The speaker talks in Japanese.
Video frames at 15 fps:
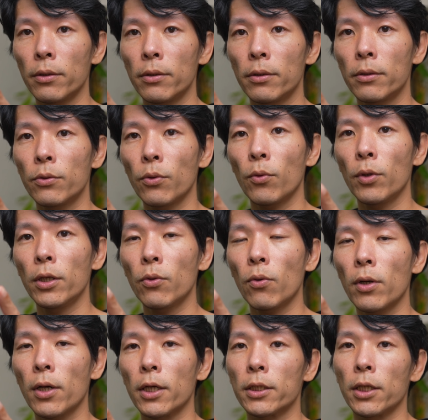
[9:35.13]
そこに
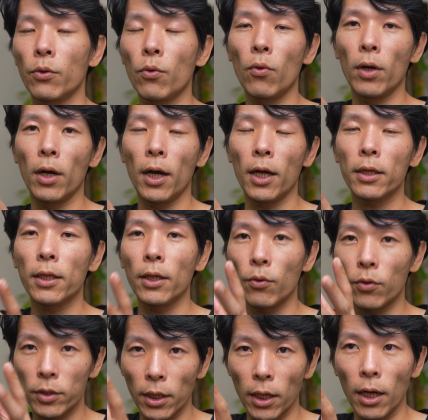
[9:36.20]
特化した脳があった
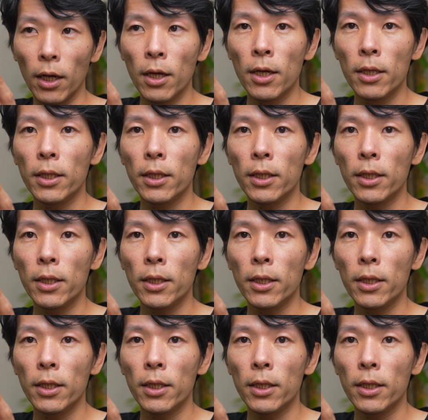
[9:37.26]
としたら、